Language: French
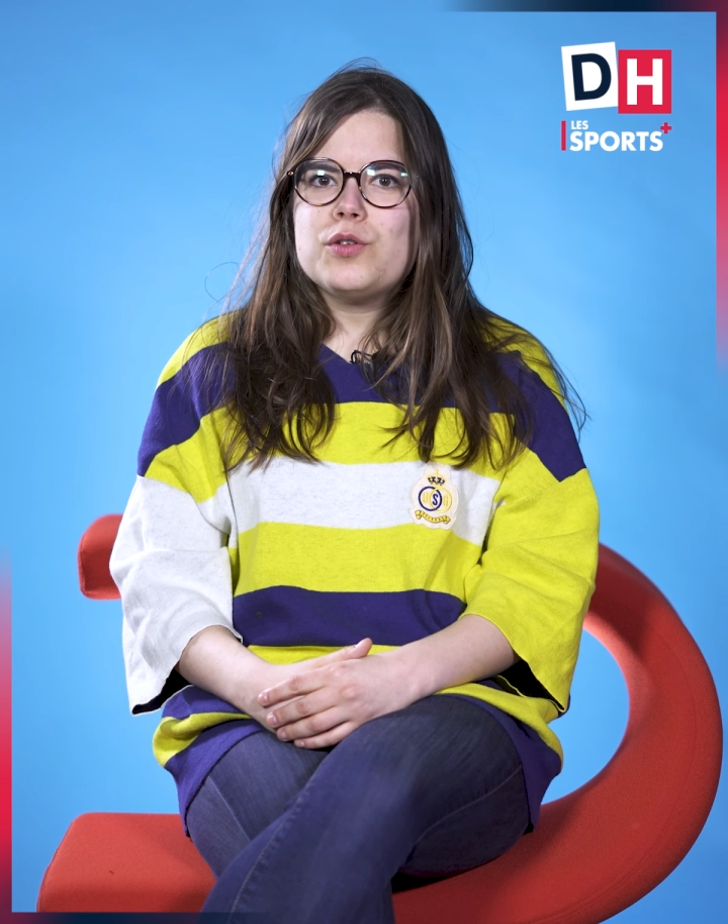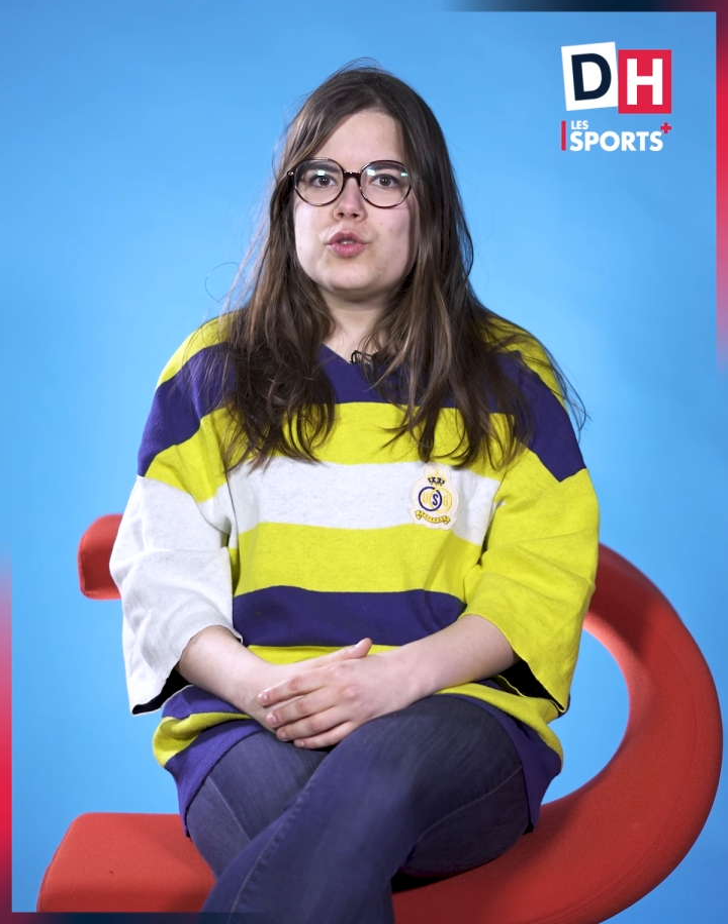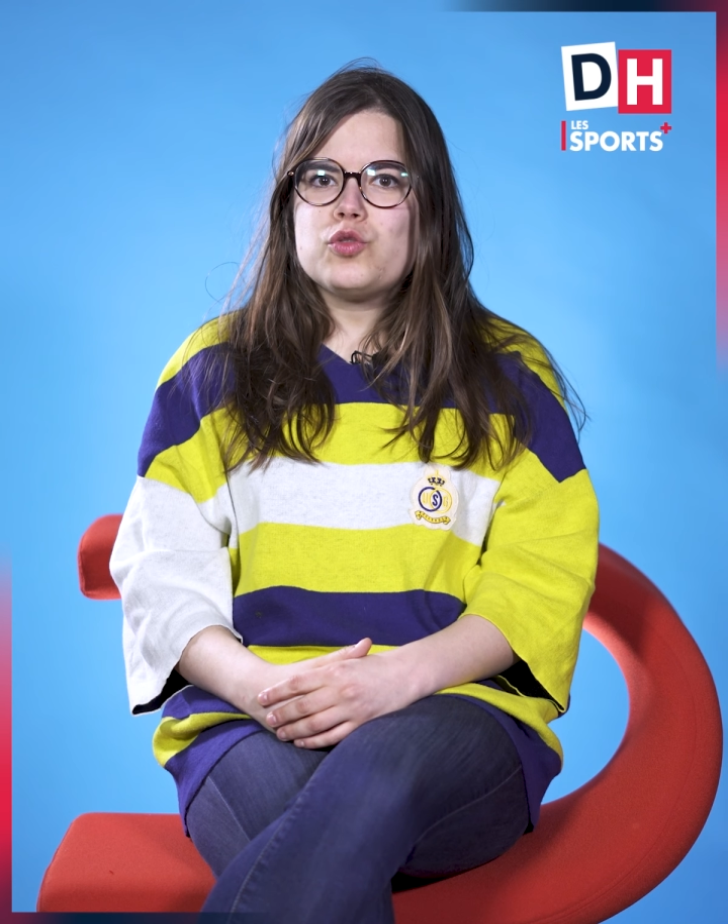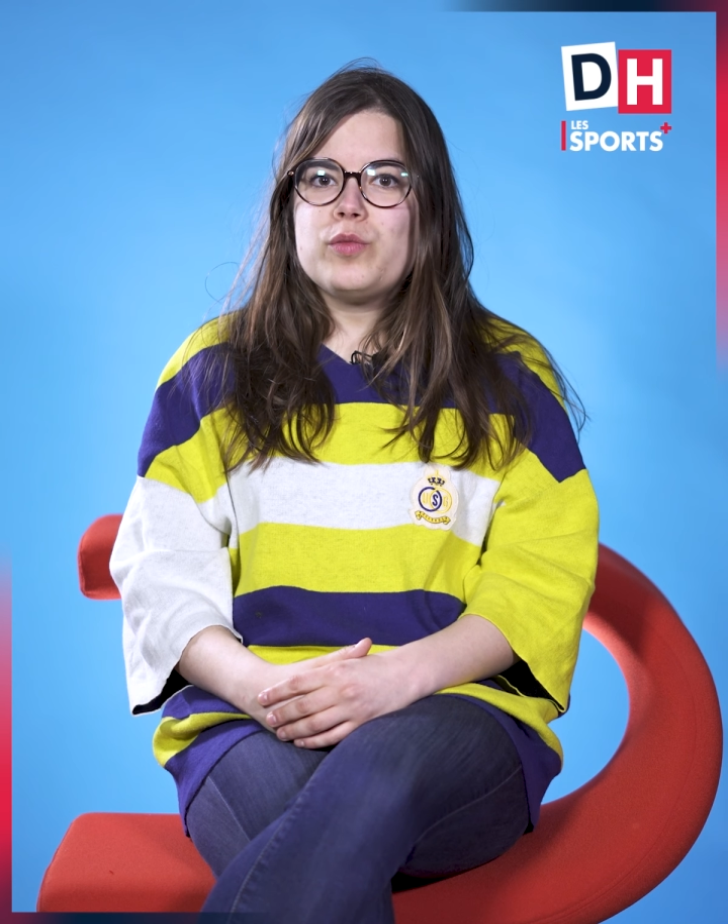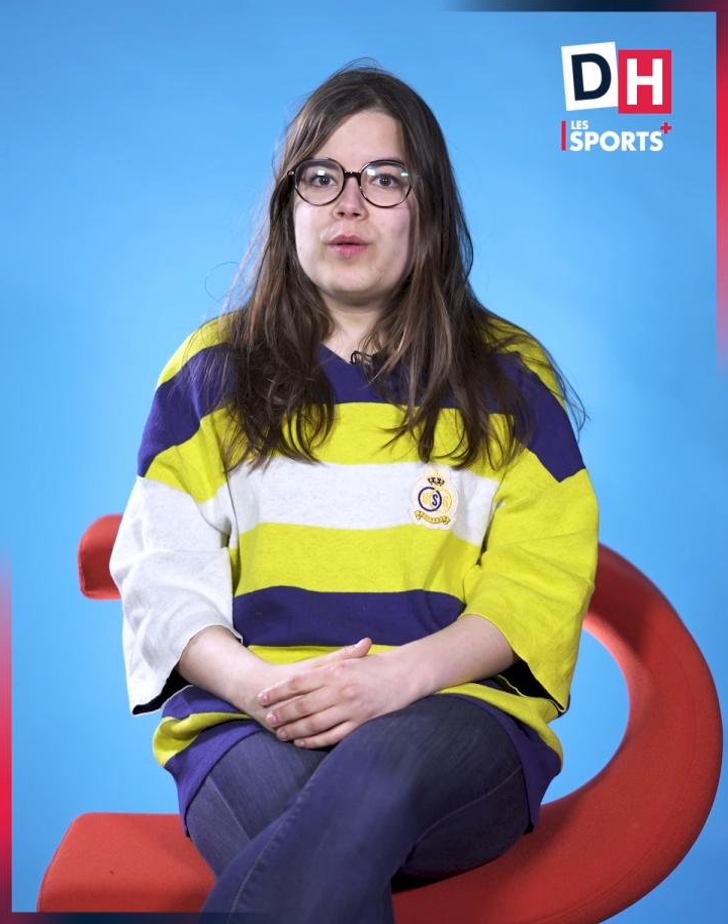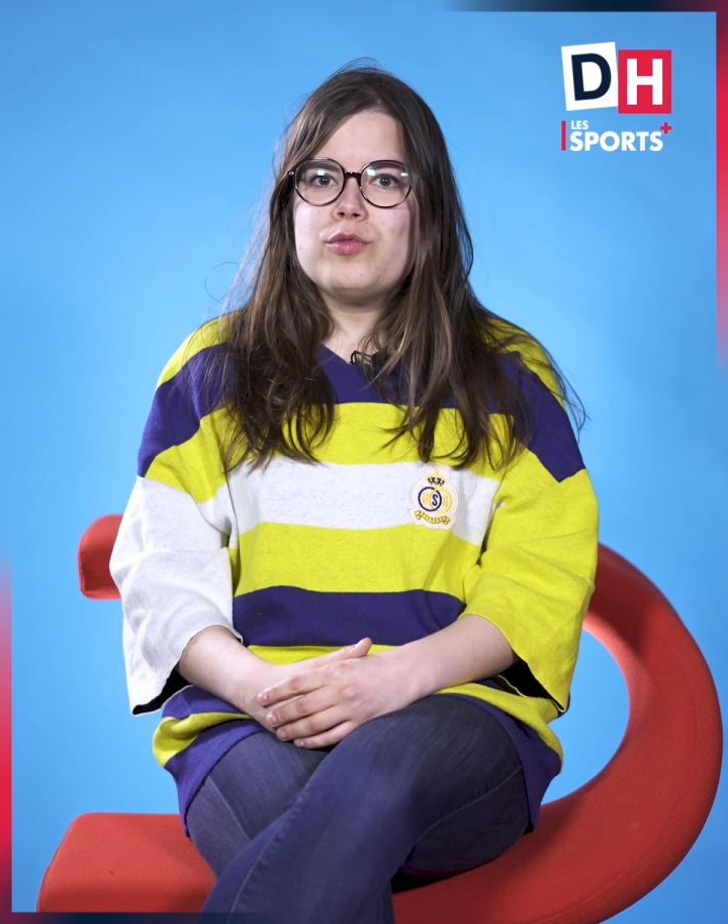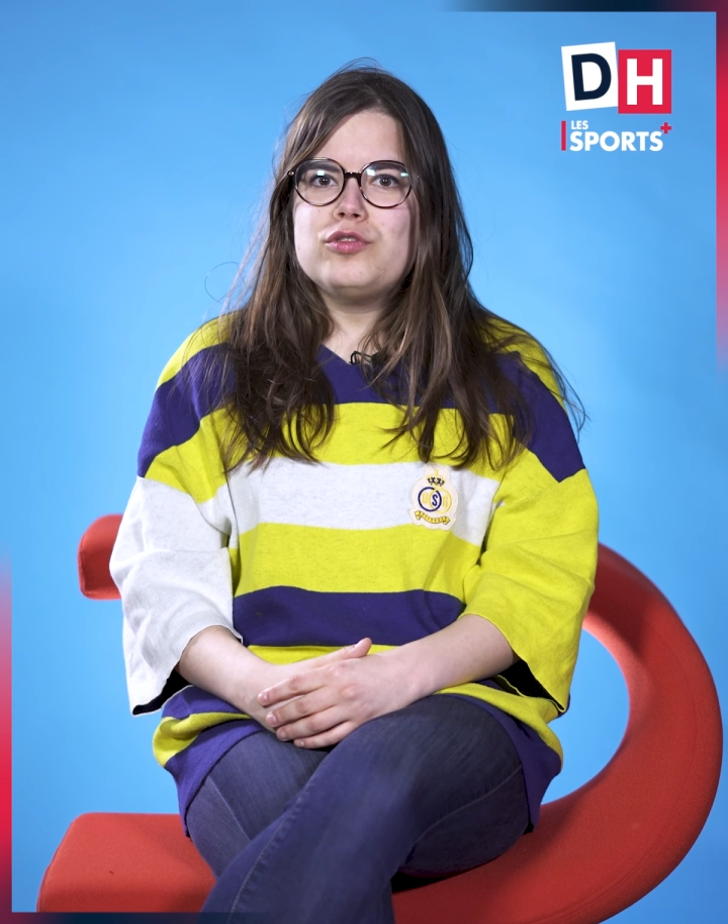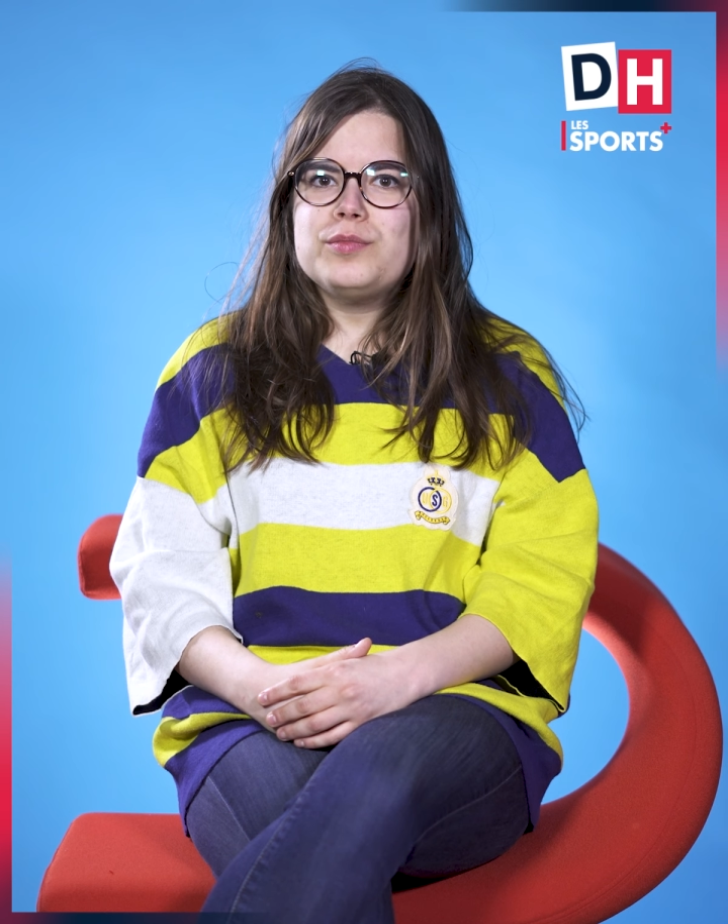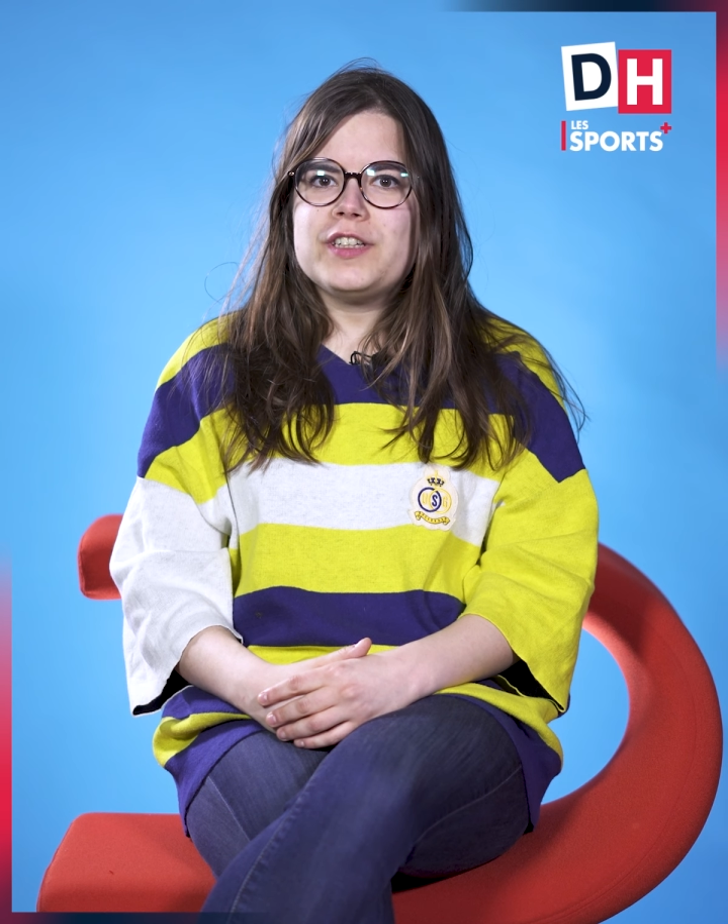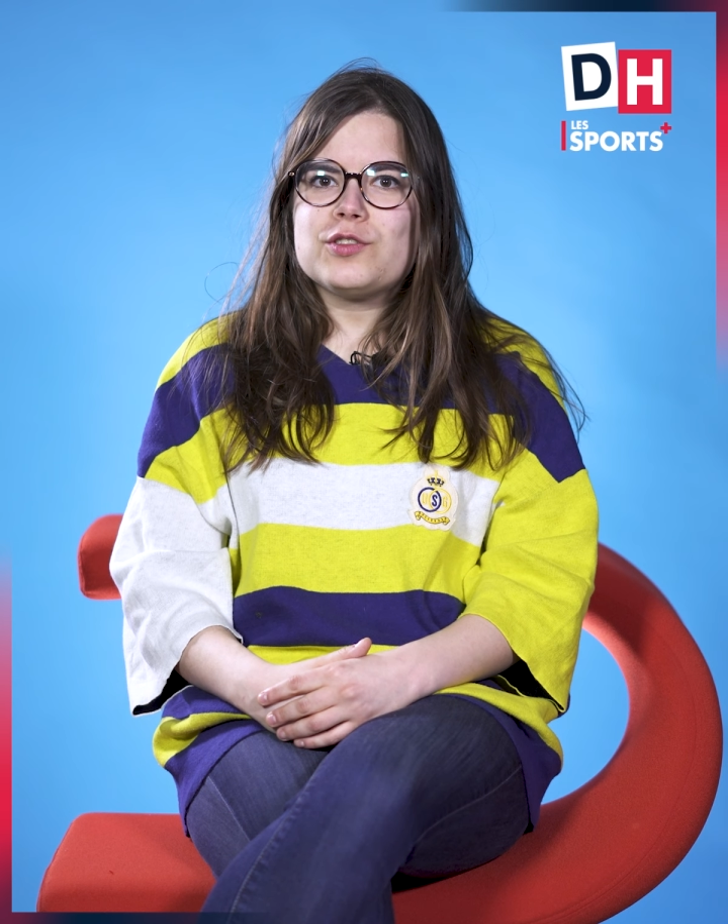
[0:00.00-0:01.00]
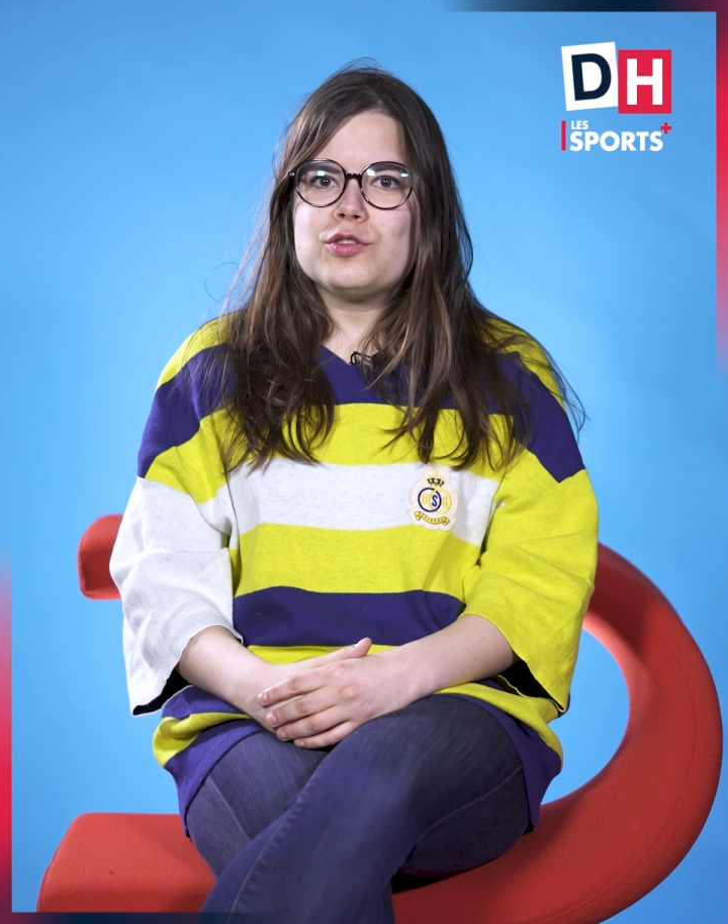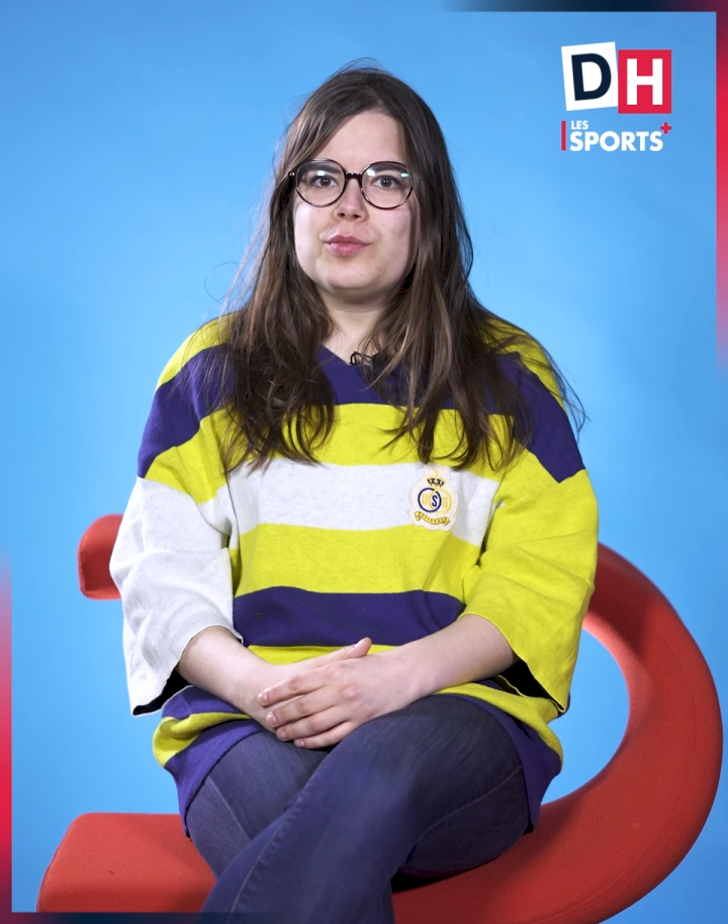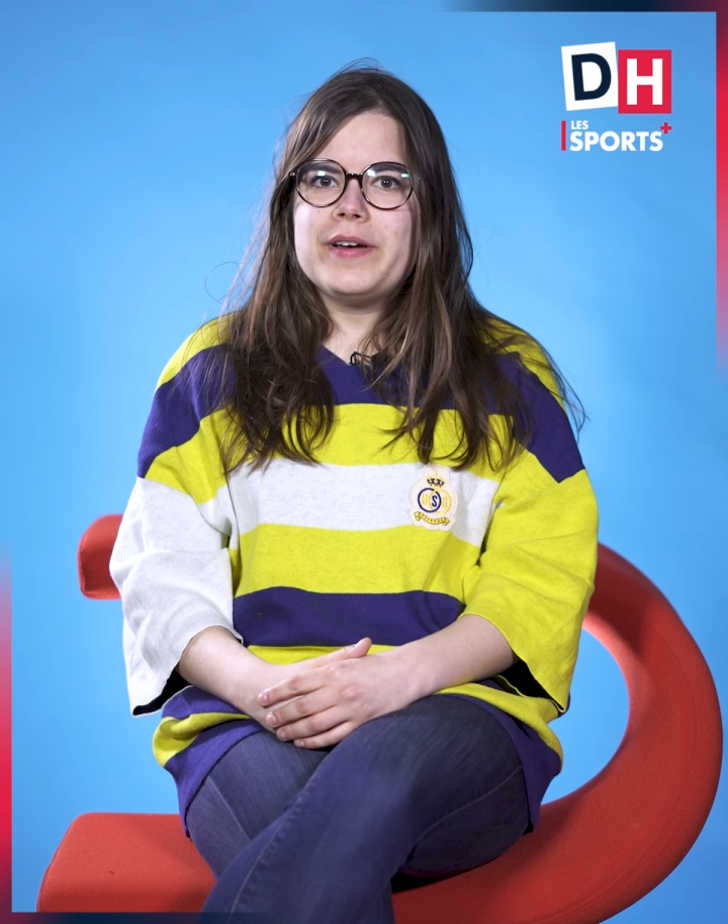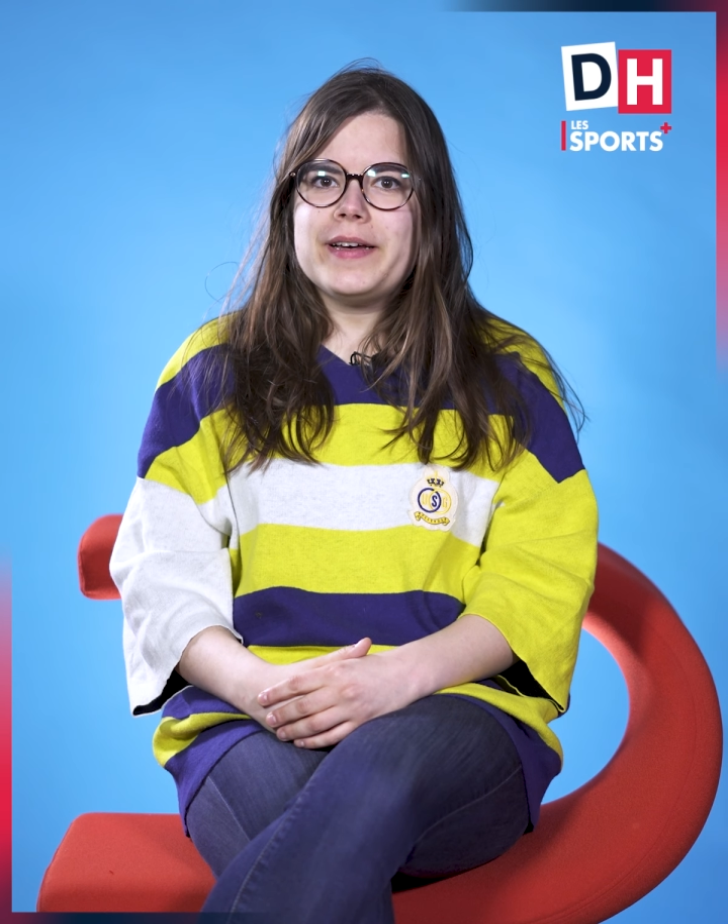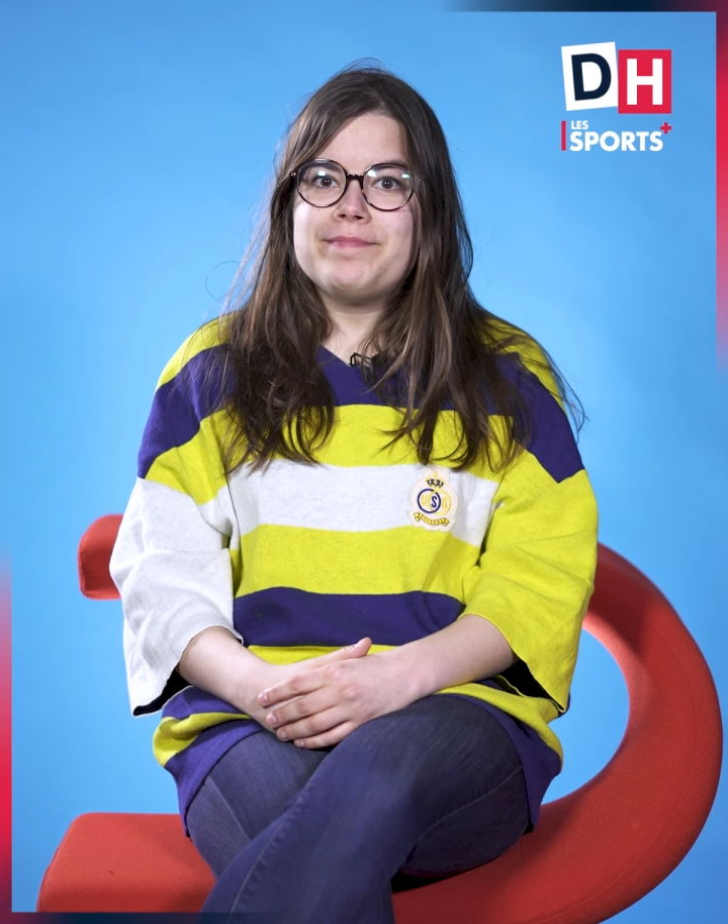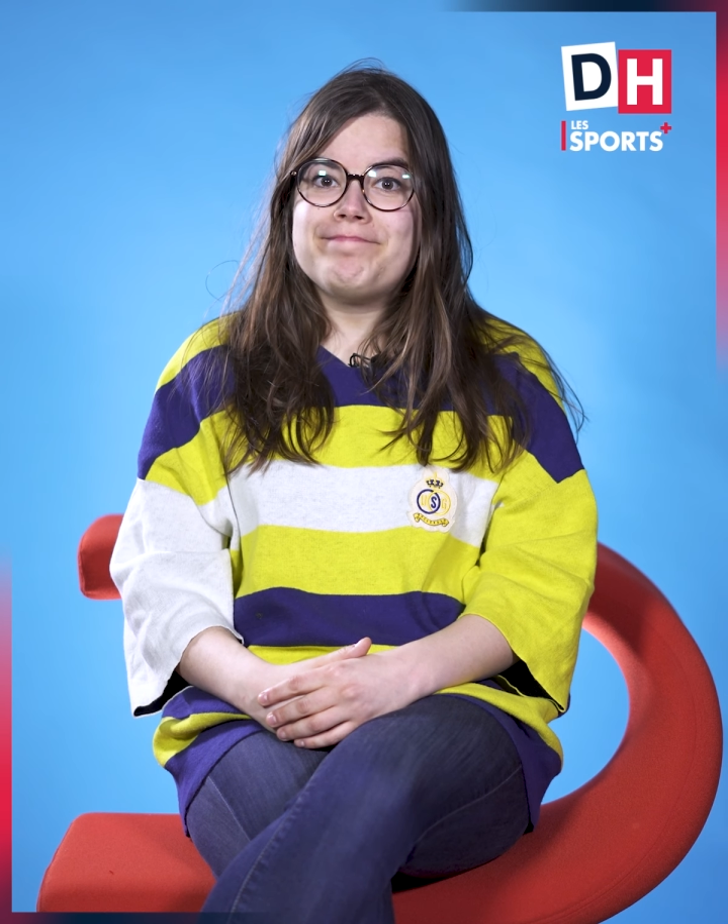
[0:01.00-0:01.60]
On jouit pas beaucoup, mais qu'est-ce qu'on se marre